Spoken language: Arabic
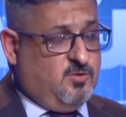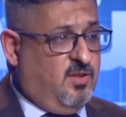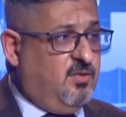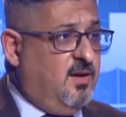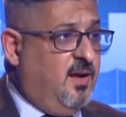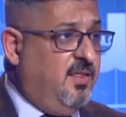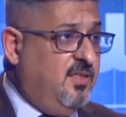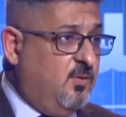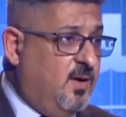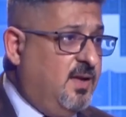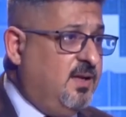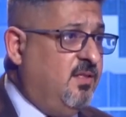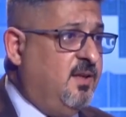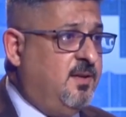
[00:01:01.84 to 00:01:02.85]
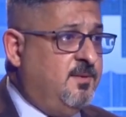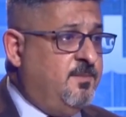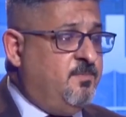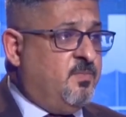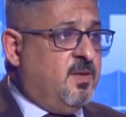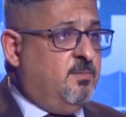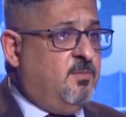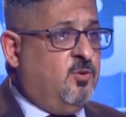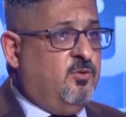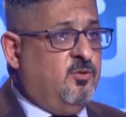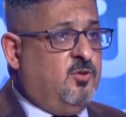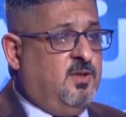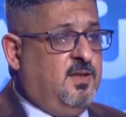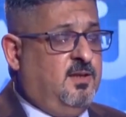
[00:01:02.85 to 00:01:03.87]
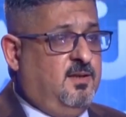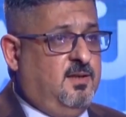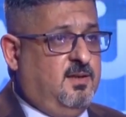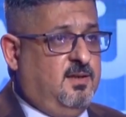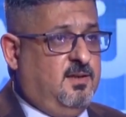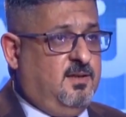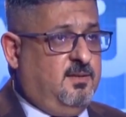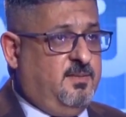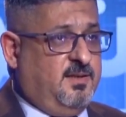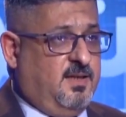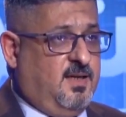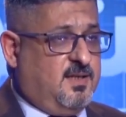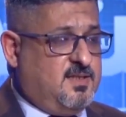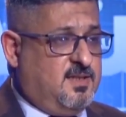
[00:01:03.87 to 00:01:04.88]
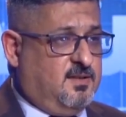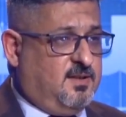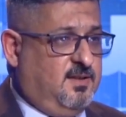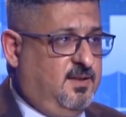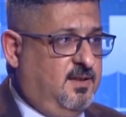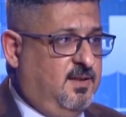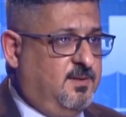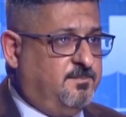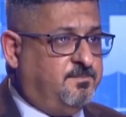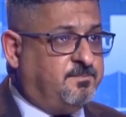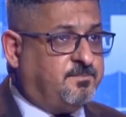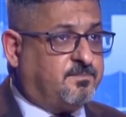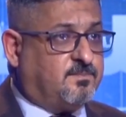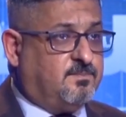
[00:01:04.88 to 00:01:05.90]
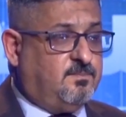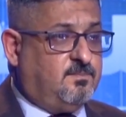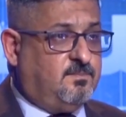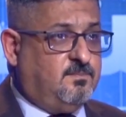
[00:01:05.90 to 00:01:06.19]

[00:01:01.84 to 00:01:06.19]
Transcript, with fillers: والثلاثي وايضا موضوع المدارس الطينيه. طب بالتنسيق ويا وزاره